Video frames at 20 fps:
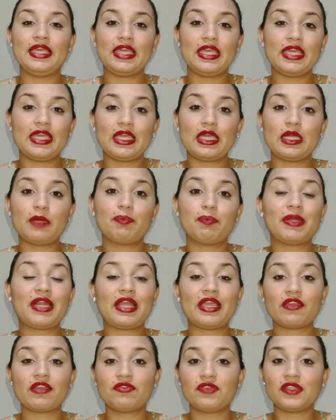E
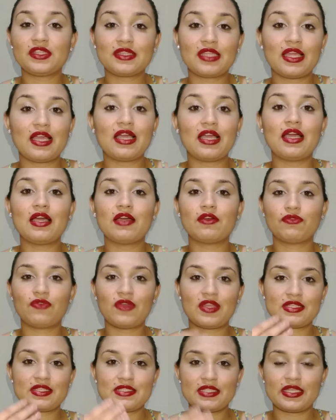para evitar
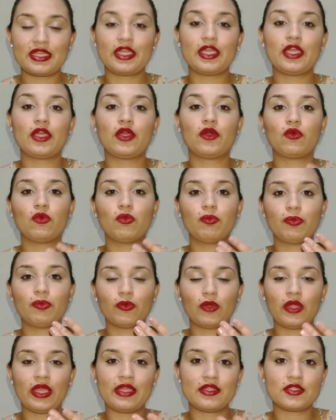fazer
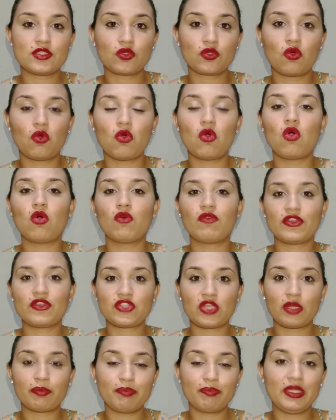o, a escova, a
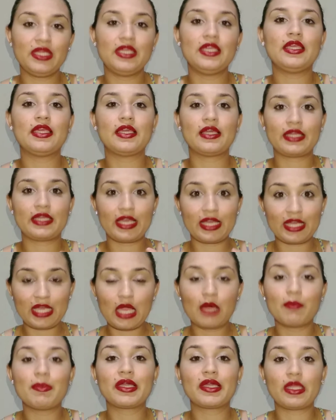chapinha, que
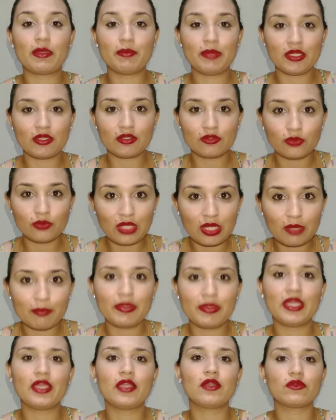acaba quebrando o
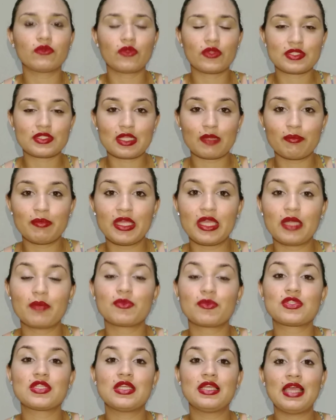cabelo, nós
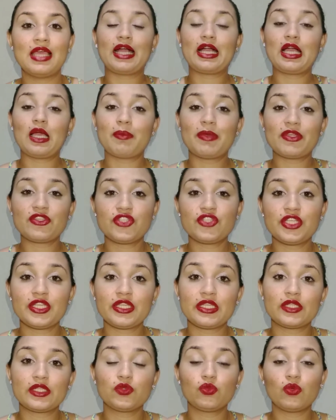sabemos, acaba
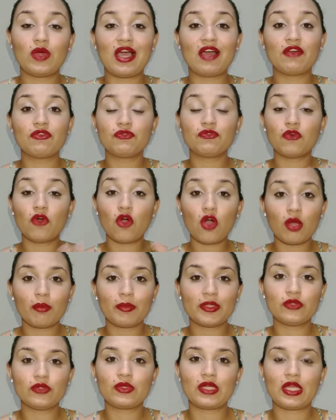tirando a
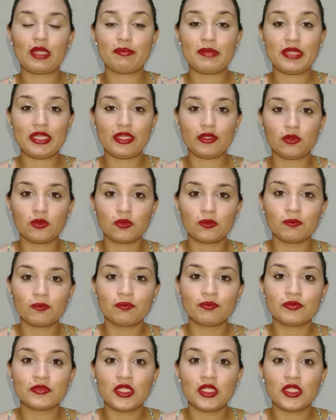forma do cabelo.